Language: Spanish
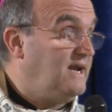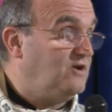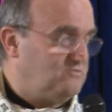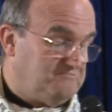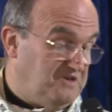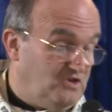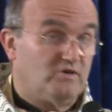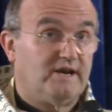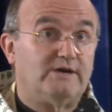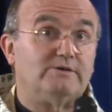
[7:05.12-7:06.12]
hilo y
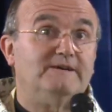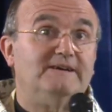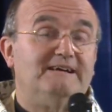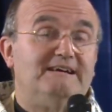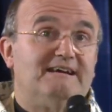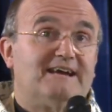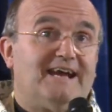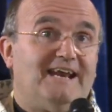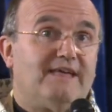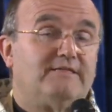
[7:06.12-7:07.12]
yo creo
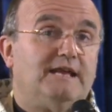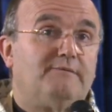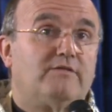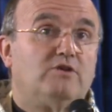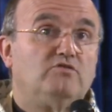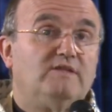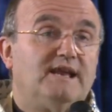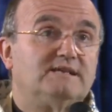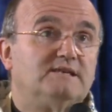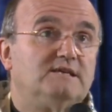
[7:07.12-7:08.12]
que la celebración de
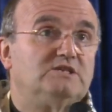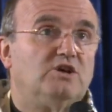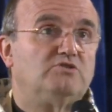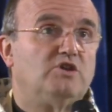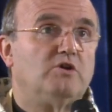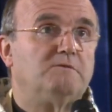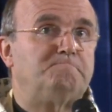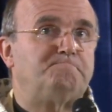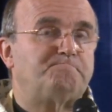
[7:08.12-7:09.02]
la ascensión de hoy